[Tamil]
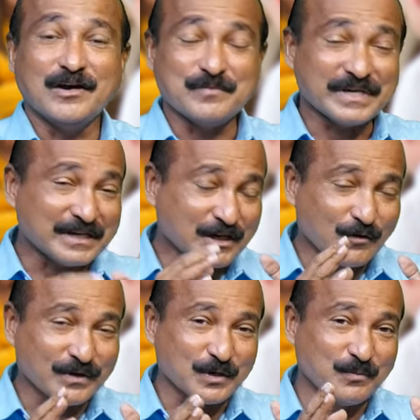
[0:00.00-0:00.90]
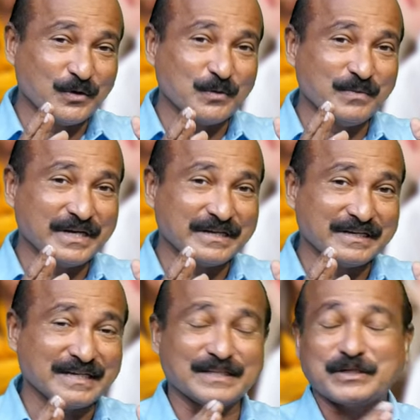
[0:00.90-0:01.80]
அமெரிக்காவுக்கு
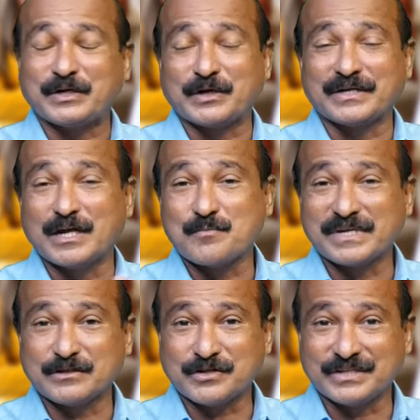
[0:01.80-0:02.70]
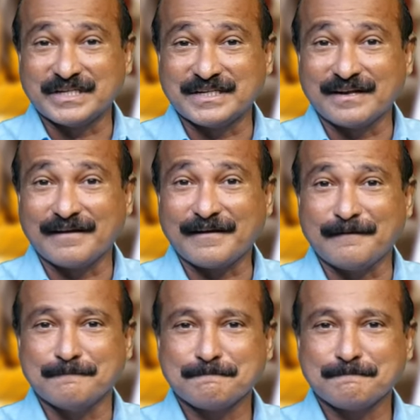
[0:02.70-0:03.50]
போகும்படிக்கு கத்த எனக்கு நன்மையை செய்திருக்கிறாரே